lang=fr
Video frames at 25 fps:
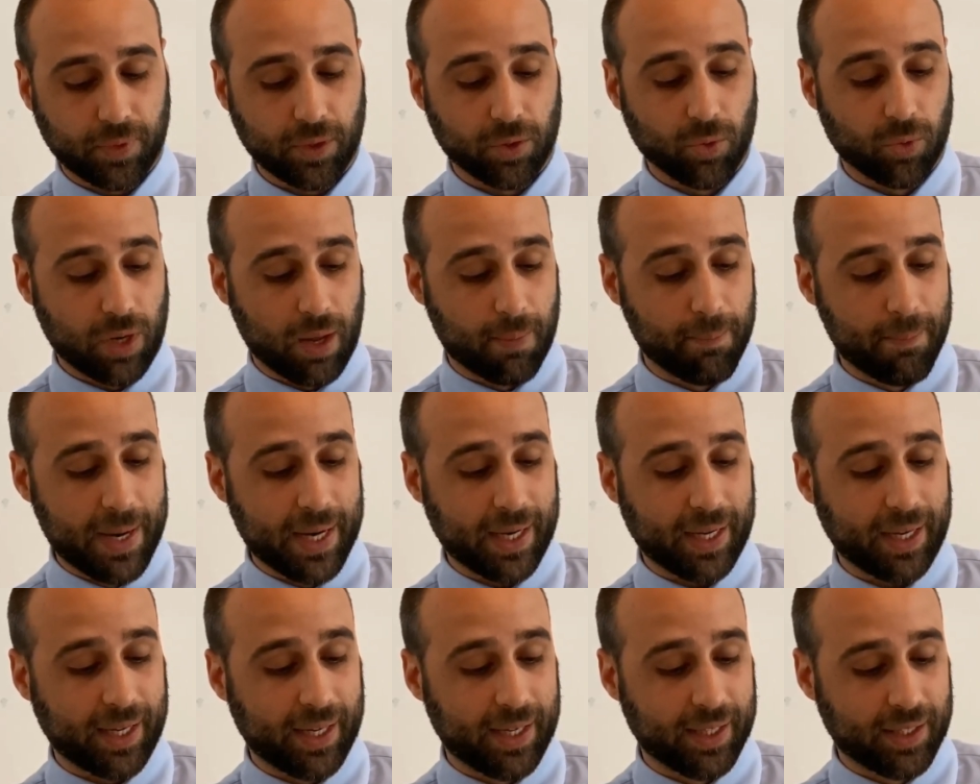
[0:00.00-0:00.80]
dont la
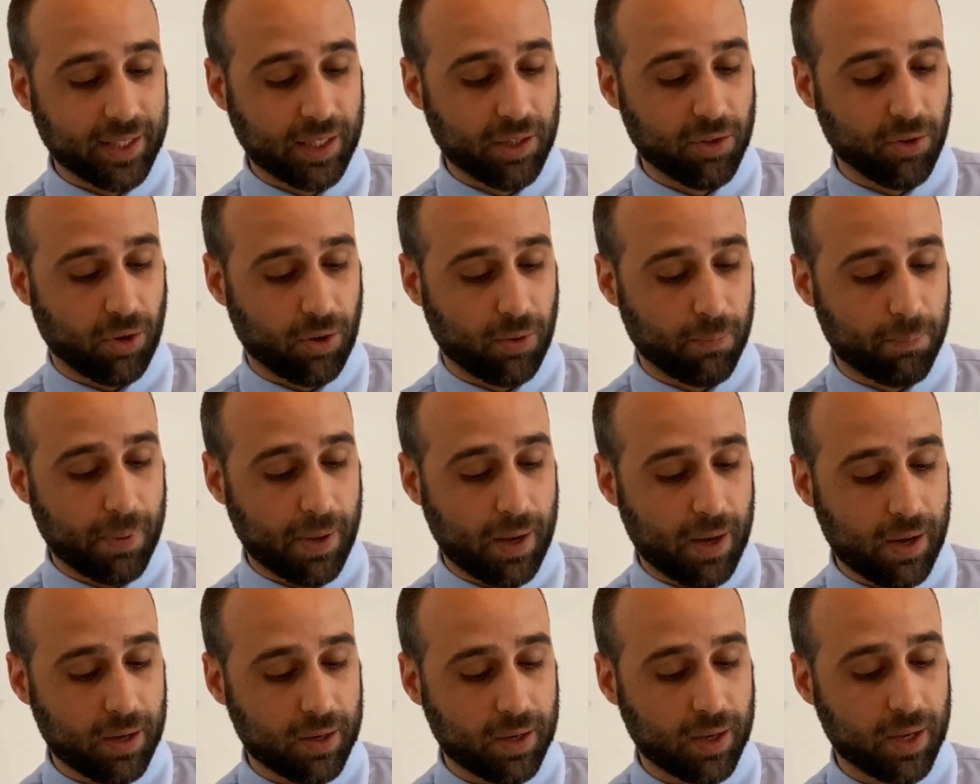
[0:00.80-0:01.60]
mer était le
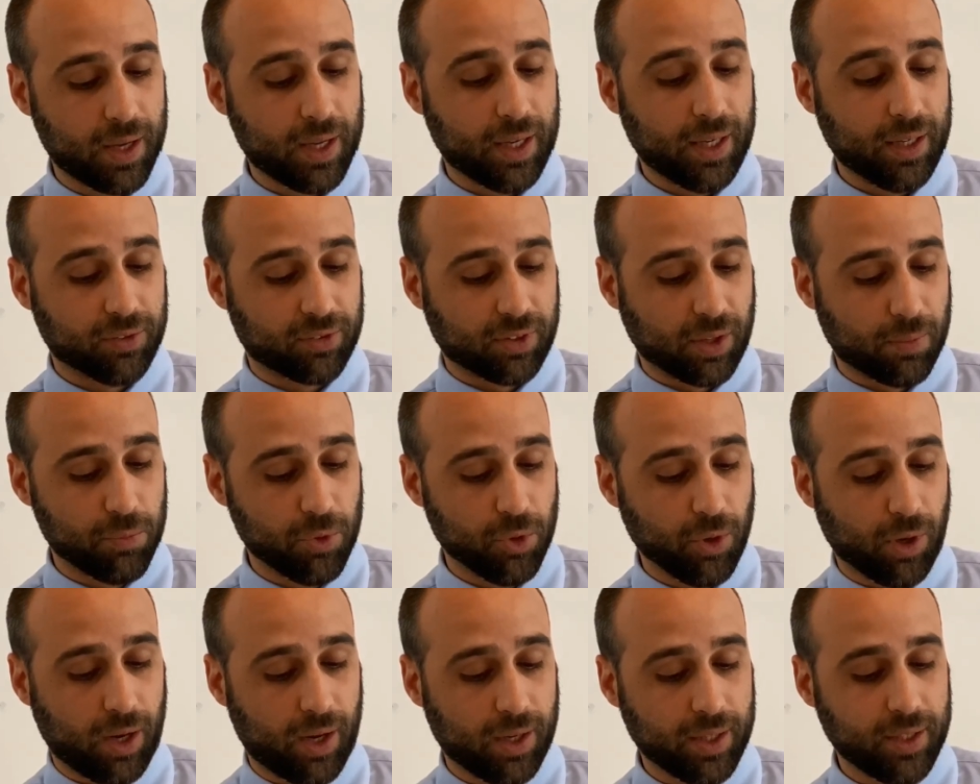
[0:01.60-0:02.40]
rempart, et sa
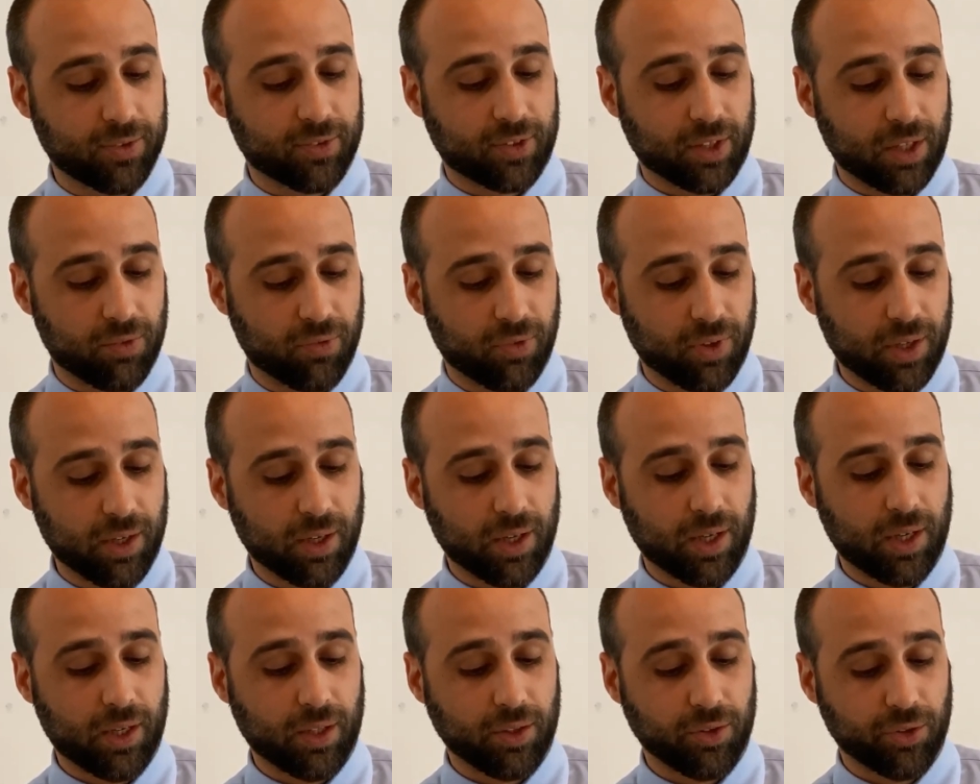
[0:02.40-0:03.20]
muraille
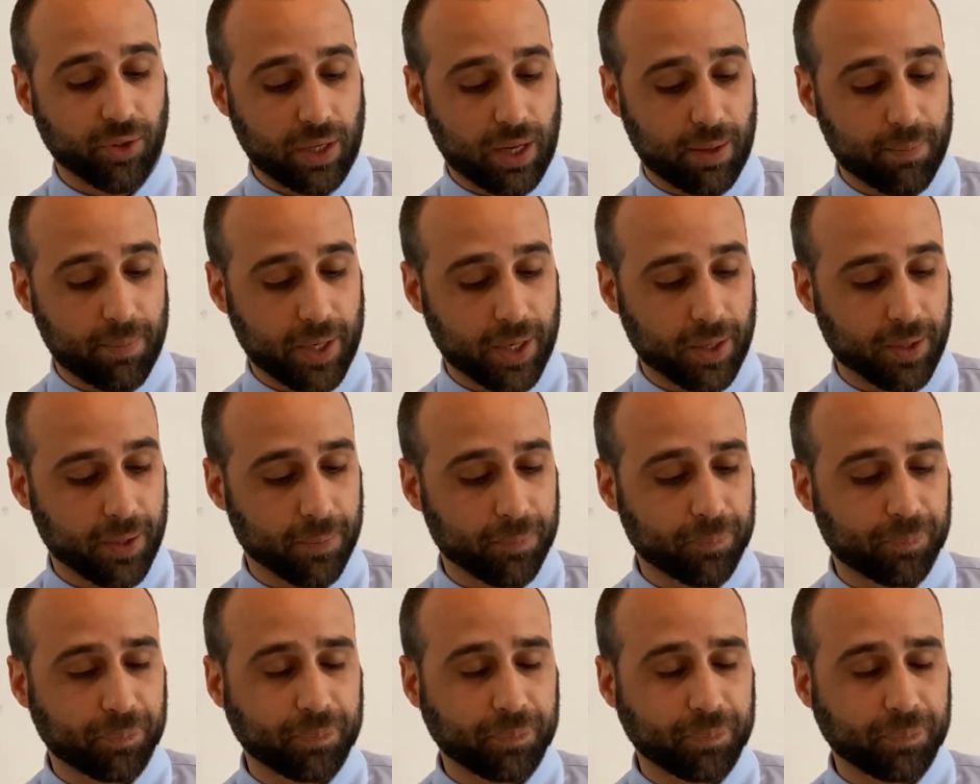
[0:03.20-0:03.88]
s'élevait de la mer